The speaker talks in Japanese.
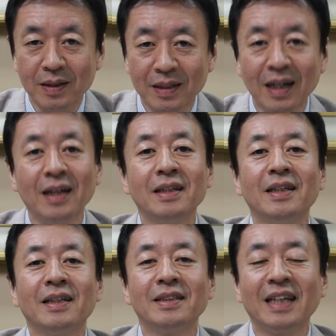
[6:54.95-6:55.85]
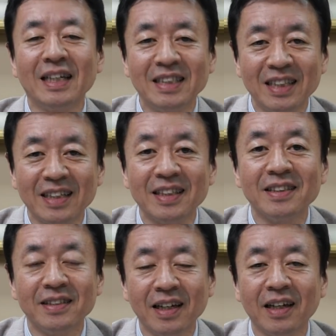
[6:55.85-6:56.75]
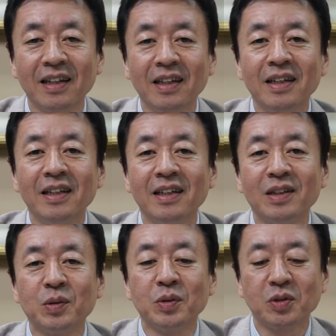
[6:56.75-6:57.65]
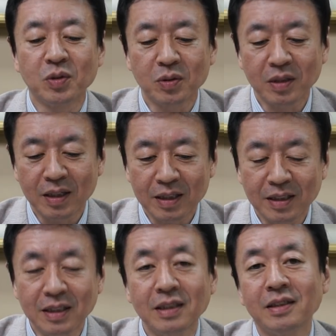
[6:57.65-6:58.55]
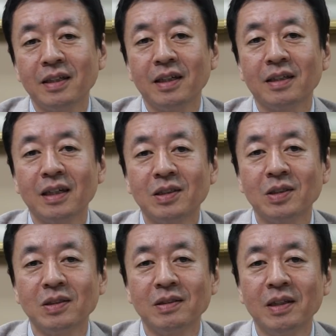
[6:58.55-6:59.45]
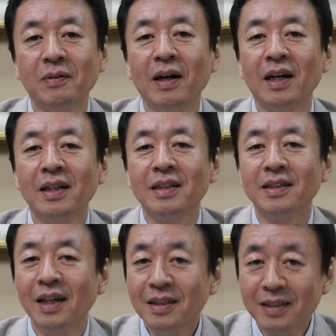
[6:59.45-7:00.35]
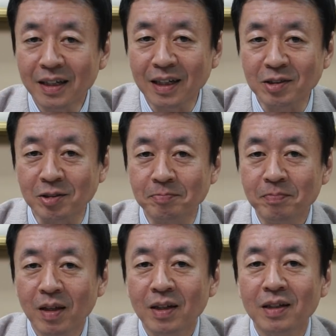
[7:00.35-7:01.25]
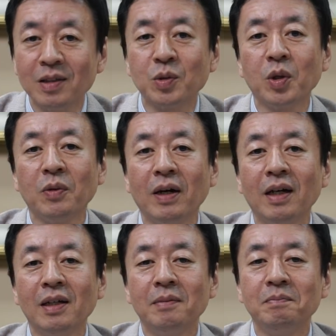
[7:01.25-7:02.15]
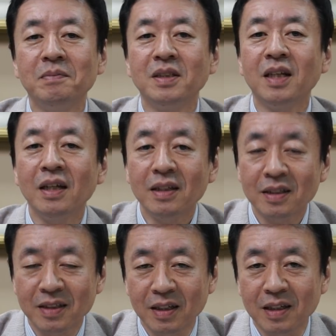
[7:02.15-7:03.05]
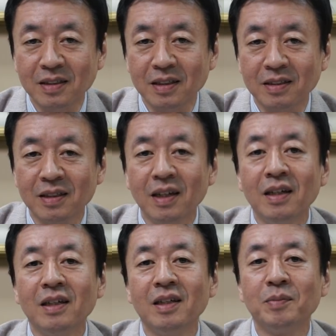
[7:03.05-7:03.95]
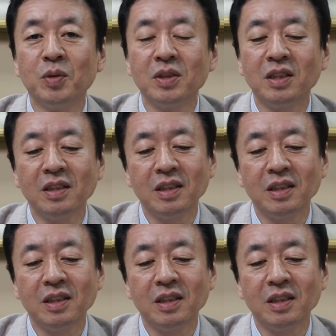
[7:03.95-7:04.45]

が大事なんですね。この規則正しい生活ではない生活、それは乱れた生活です。もう一